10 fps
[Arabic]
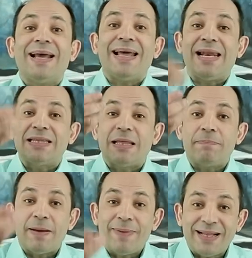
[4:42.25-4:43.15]

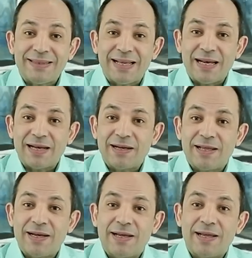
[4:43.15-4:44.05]
الدبابات
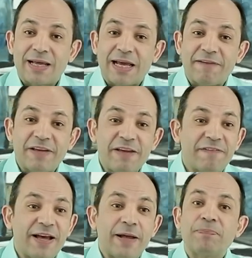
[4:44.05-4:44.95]

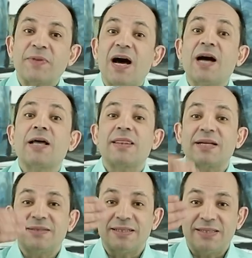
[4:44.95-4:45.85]
الخفيفة أكثر
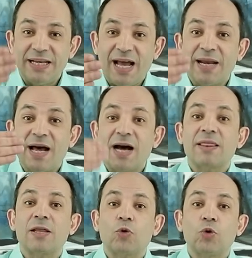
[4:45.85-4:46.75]
تدريعا
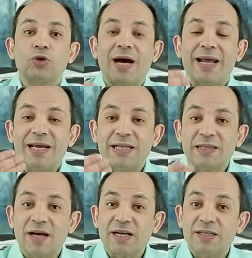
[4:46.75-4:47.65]
أكثر قدرة على
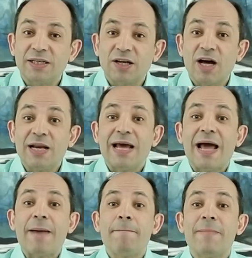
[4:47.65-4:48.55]
إطلاق النيران
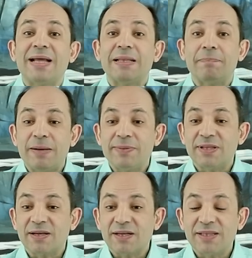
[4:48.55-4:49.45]
أما دبابة
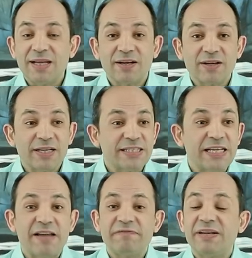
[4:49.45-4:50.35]
القتال
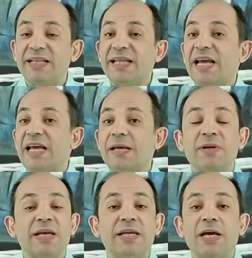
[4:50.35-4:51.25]
الرئيسية فلديها
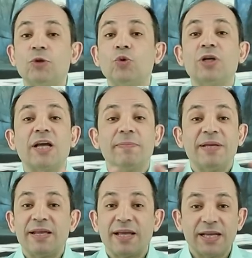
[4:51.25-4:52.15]
إمكانيات
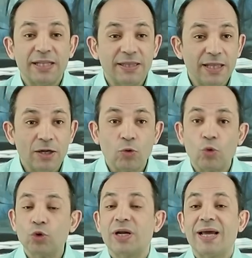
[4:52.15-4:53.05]
كبيرة جدا
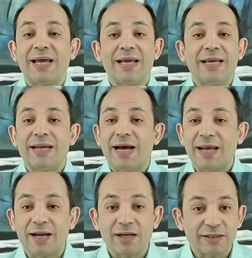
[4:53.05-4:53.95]
قدرة هائلة
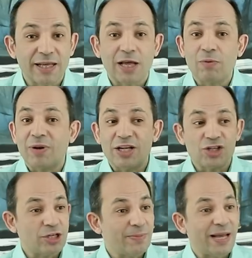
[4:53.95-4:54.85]
على القتال
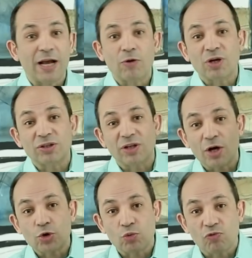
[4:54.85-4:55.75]
والاشتباك
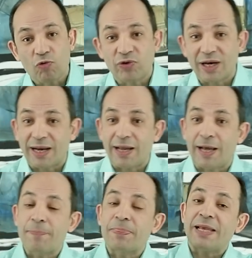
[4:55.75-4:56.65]
واختراق صفوف
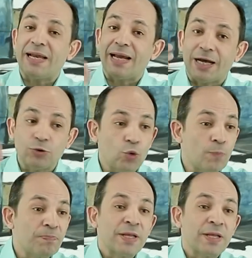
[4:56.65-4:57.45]
العدو